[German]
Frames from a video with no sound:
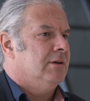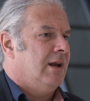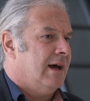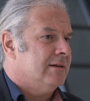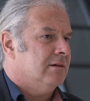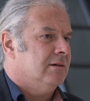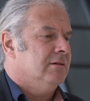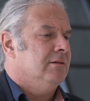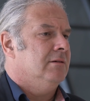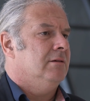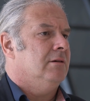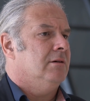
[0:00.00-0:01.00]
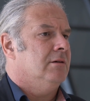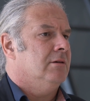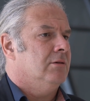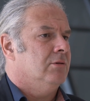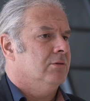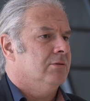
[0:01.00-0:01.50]
die Leiterin äh,
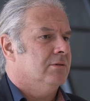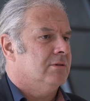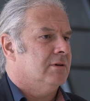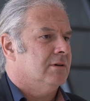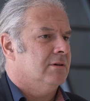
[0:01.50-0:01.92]
und